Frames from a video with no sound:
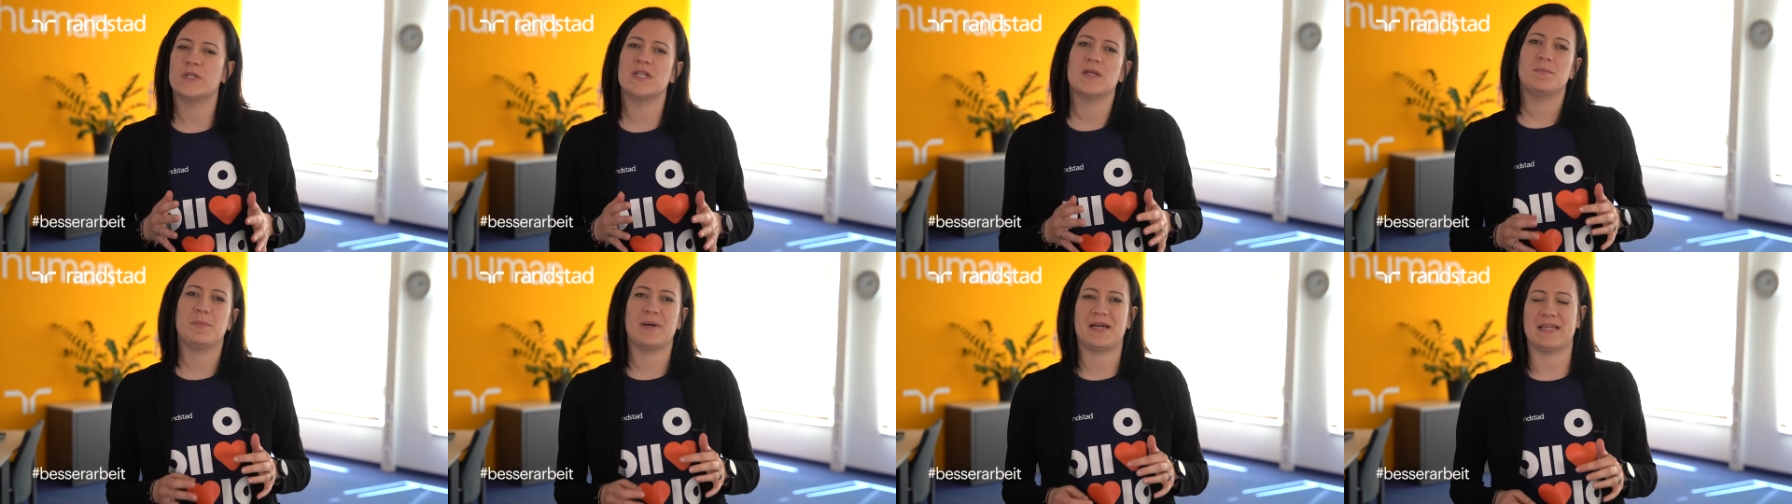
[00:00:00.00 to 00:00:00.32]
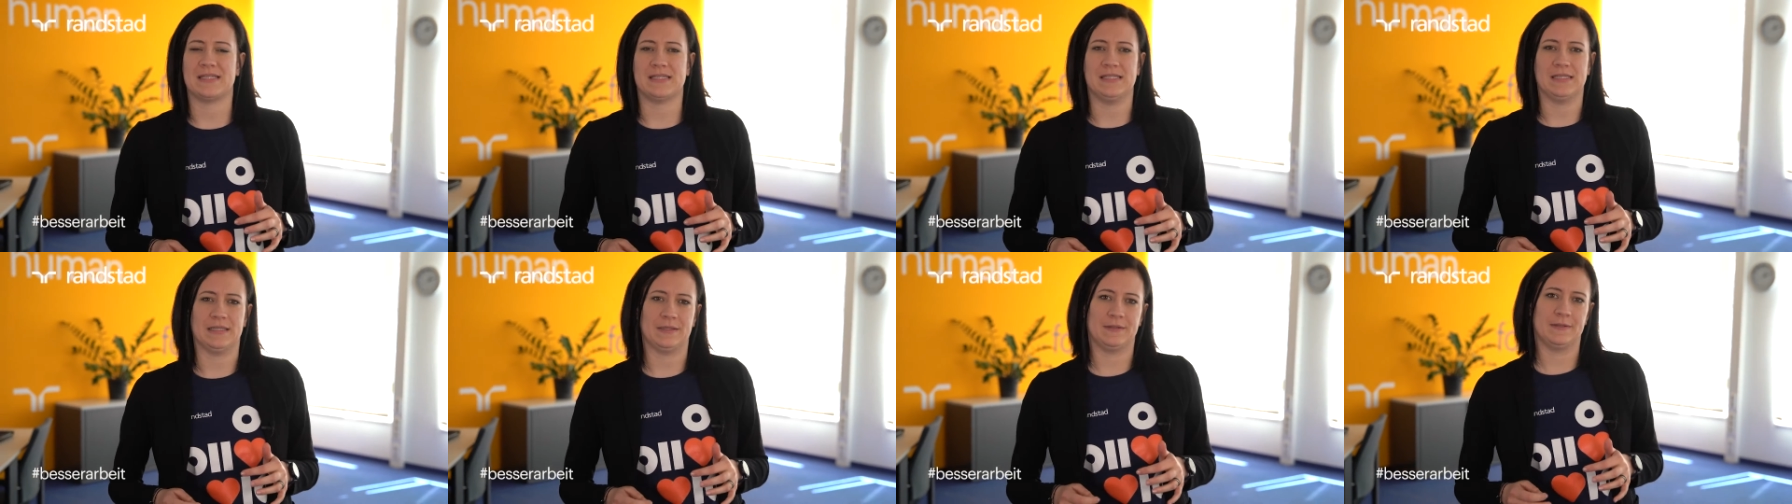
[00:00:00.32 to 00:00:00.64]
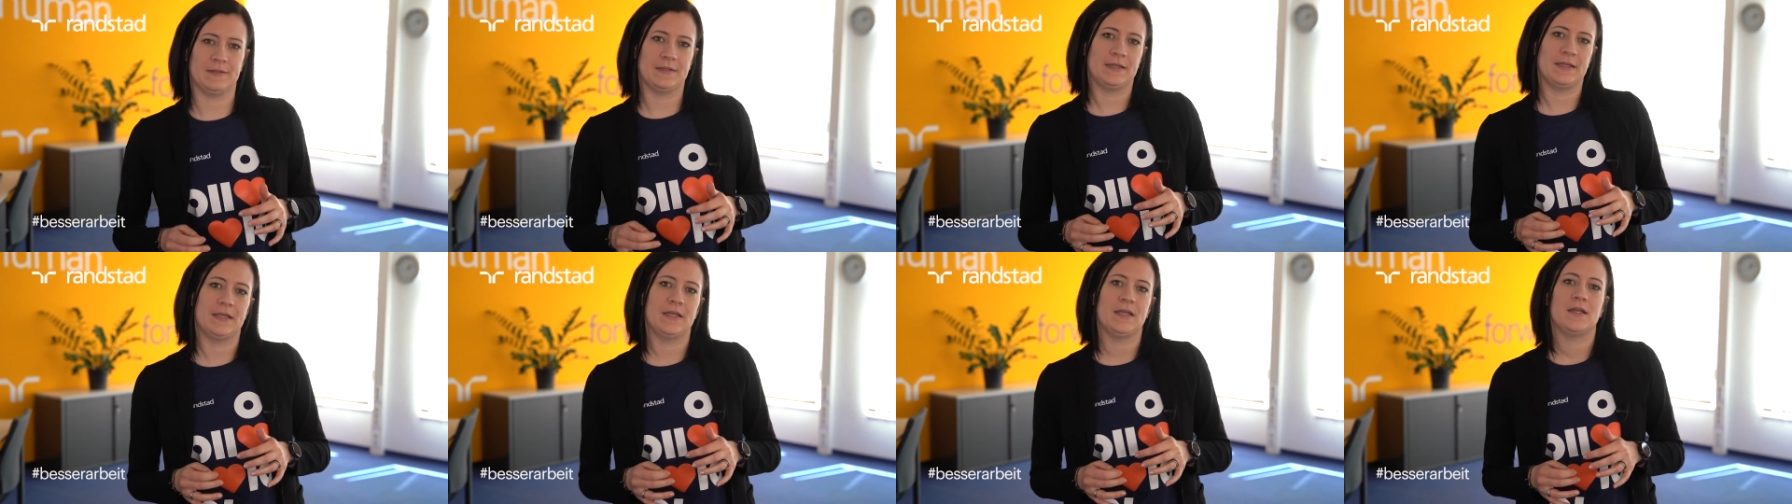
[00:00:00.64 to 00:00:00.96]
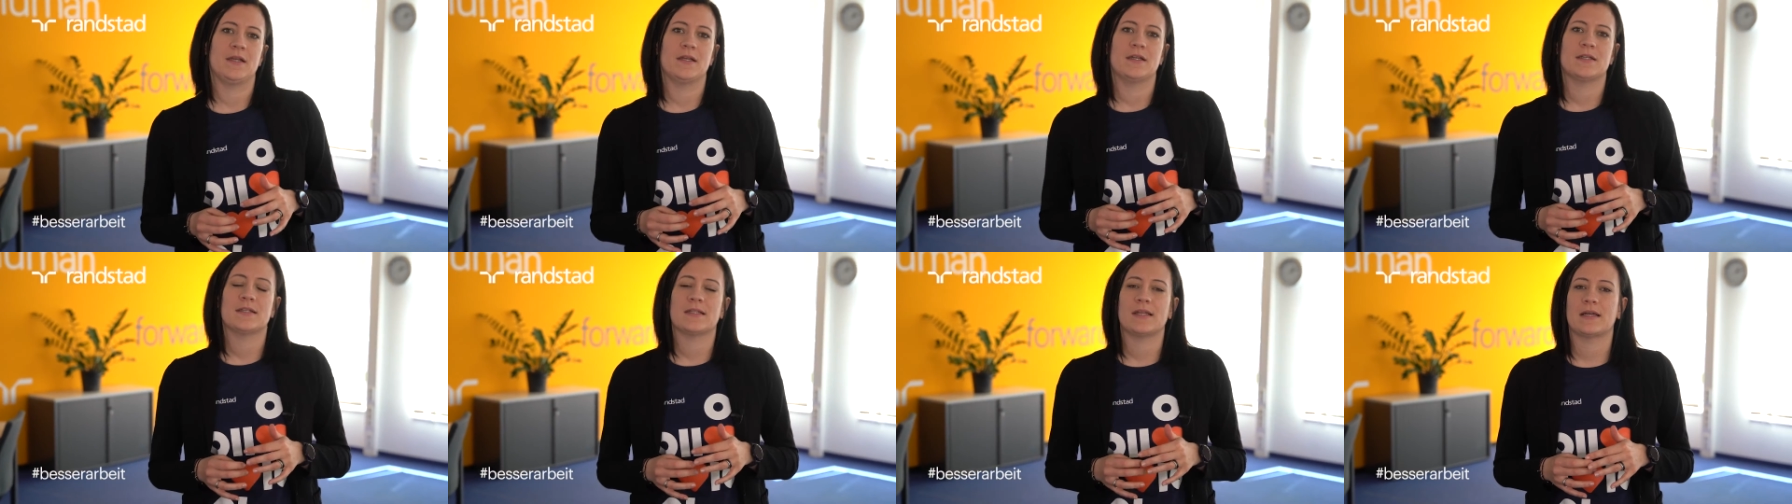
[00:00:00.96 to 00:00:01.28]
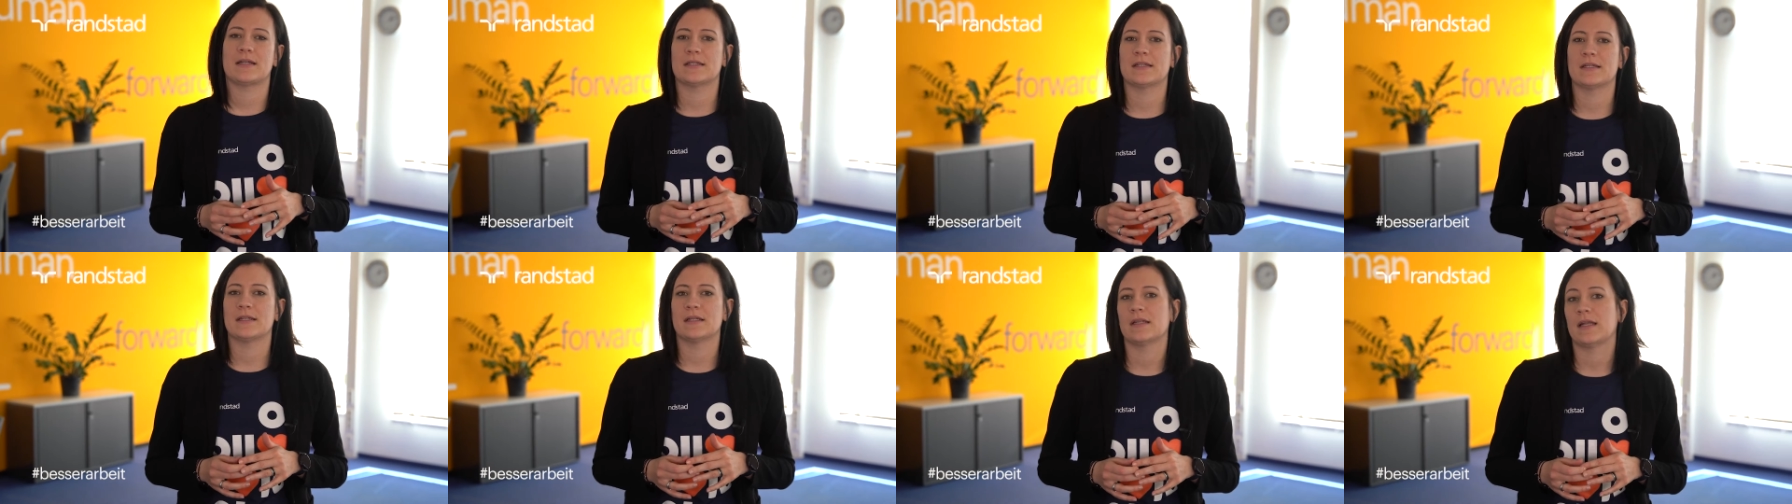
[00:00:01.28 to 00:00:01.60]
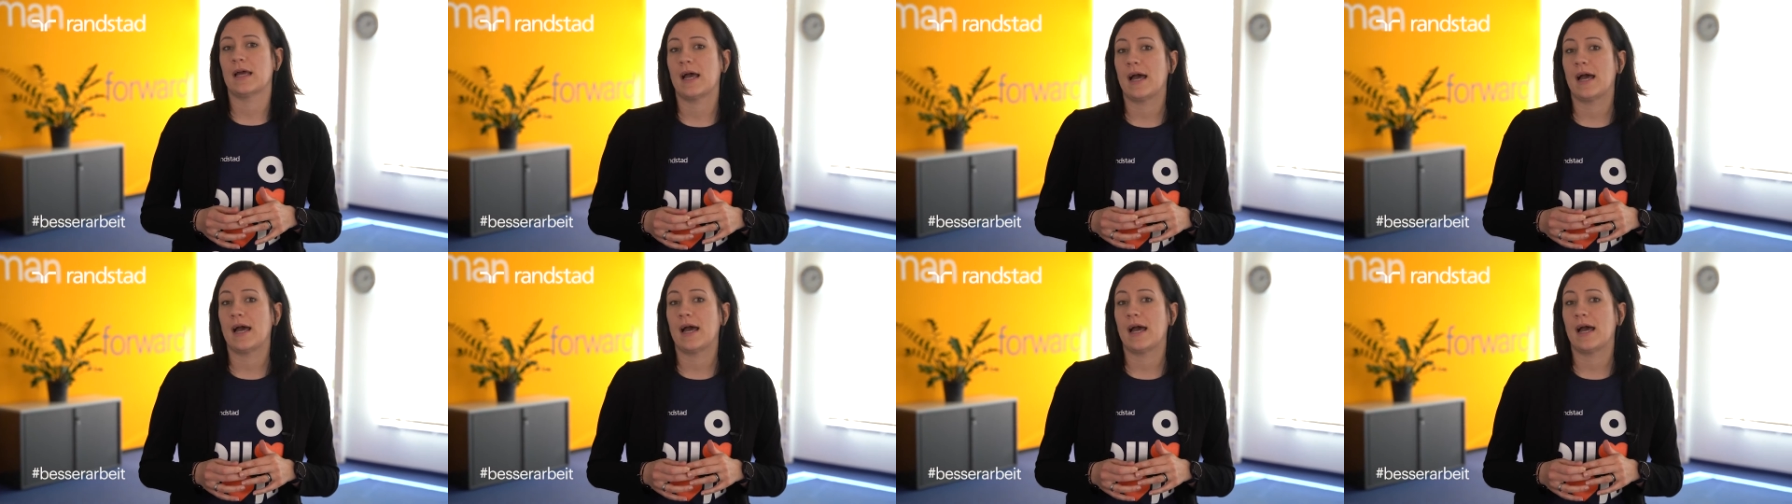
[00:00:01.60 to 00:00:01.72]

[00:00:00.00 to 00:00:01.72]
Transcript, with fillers: dir passen, dann